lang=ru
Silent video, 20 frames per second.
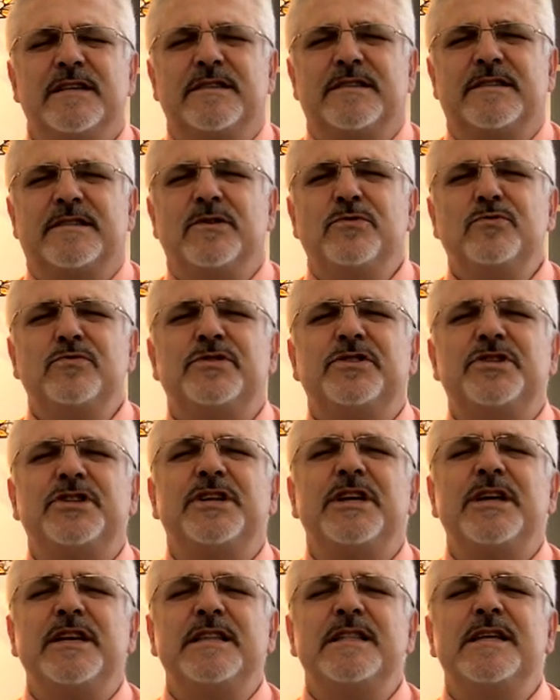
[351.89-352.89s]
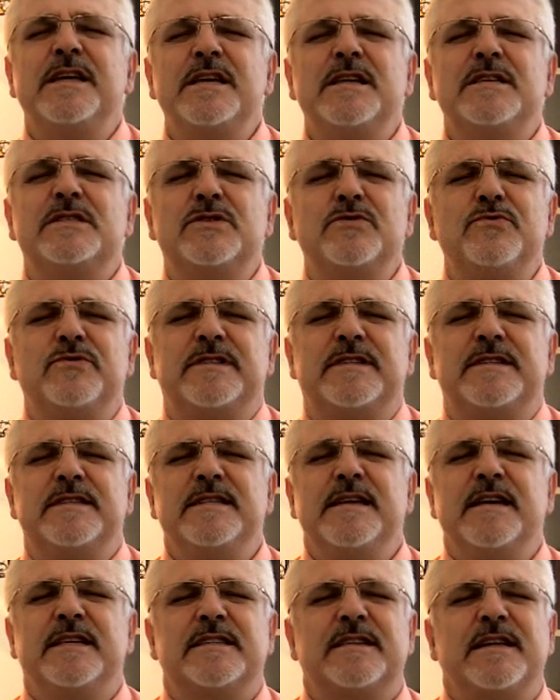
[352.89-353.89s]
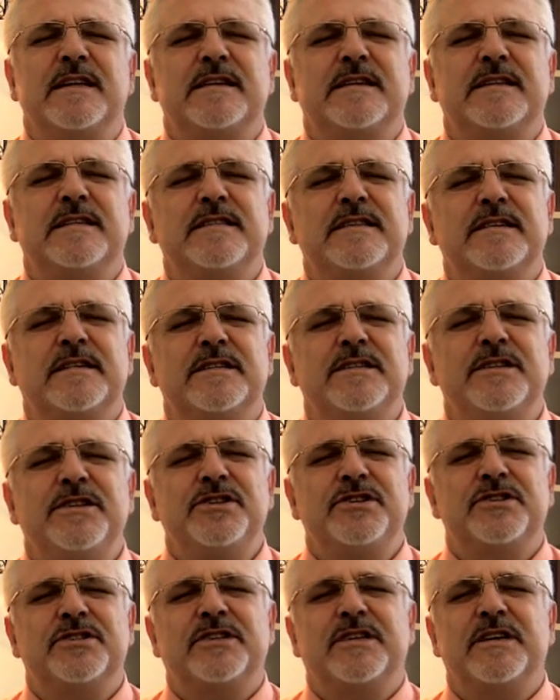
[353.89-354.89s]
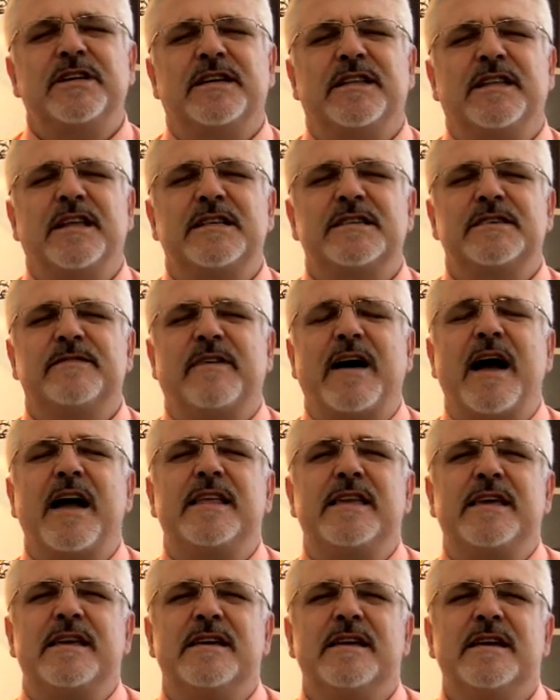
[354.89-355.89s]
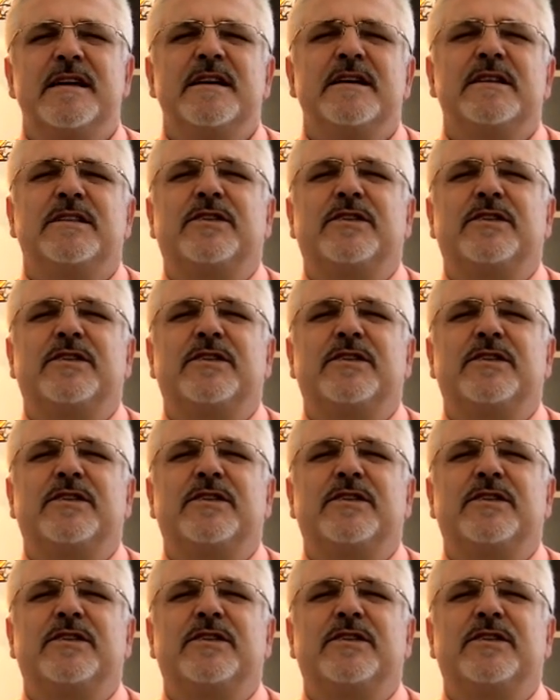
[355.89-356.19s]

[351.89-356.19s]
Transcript: Заучи наизусть несколько технических названий.